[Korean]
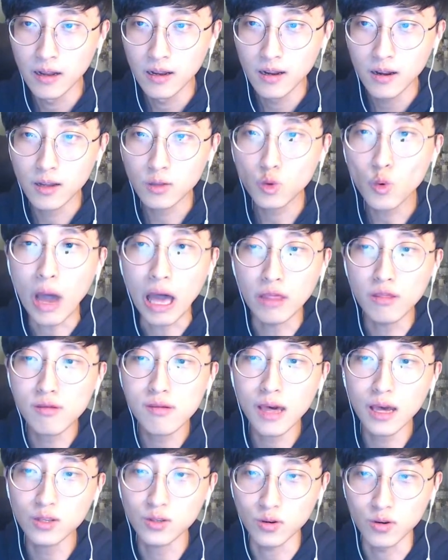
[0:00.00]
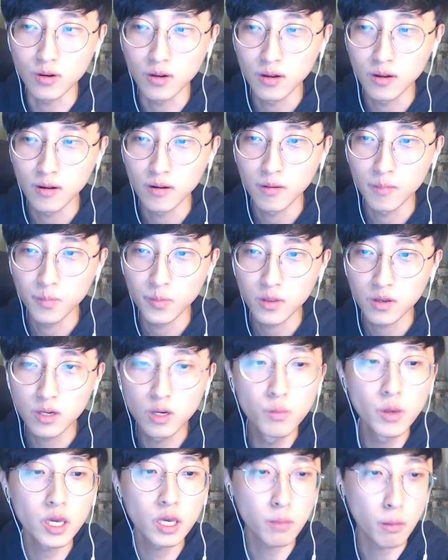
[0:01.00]
또 안 사죠.
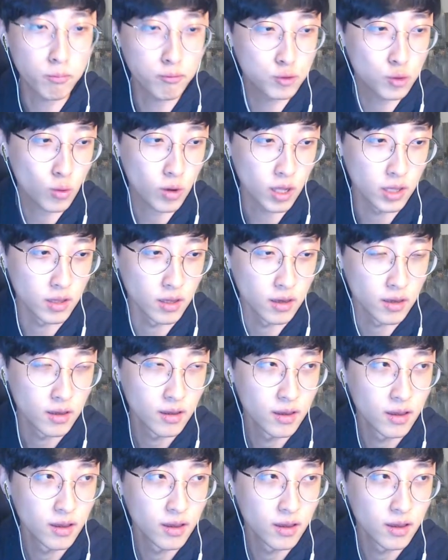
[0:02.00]
금액이 막 부족하대.